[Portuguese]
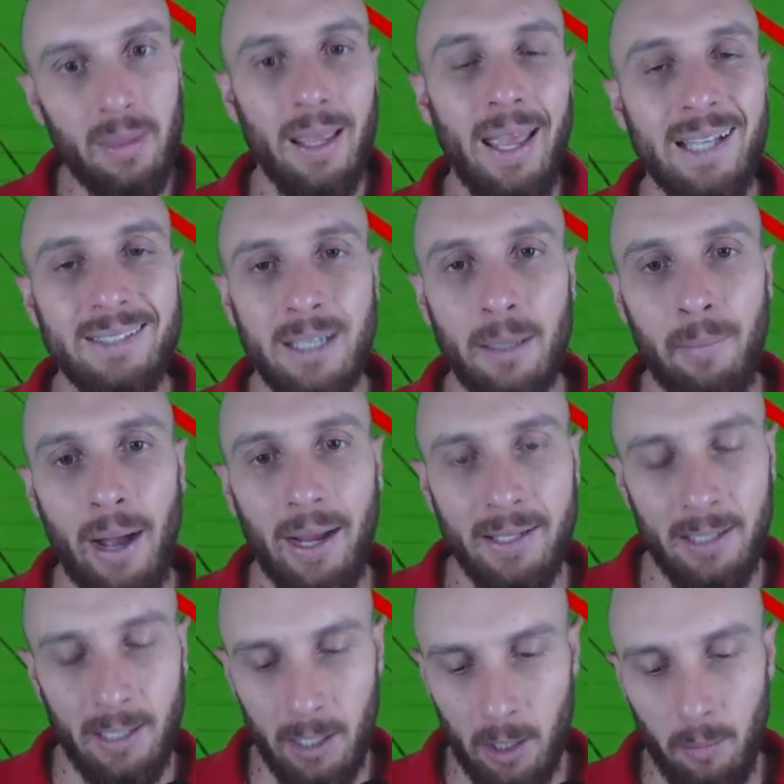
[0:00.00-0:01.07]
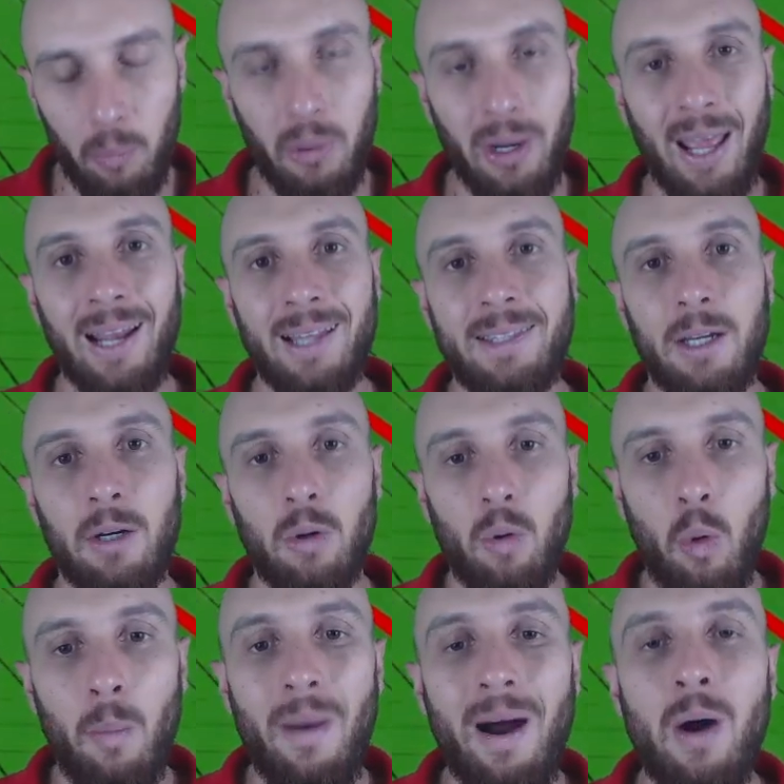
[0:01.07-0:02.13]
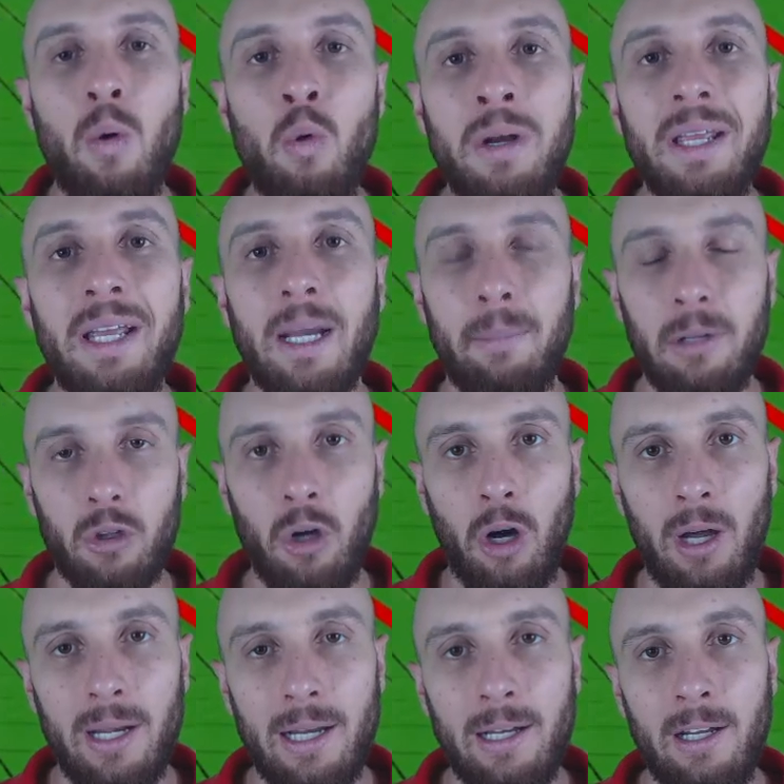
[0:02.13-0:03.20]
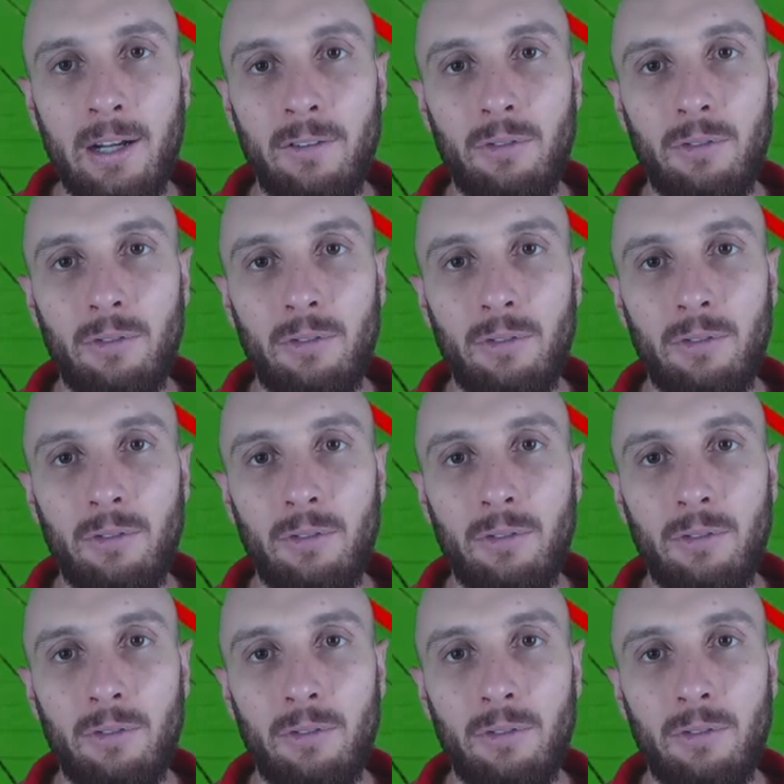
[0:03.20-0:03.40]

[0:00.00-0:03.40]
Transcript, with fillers: Essa máquina, por ela ter uma única bitola,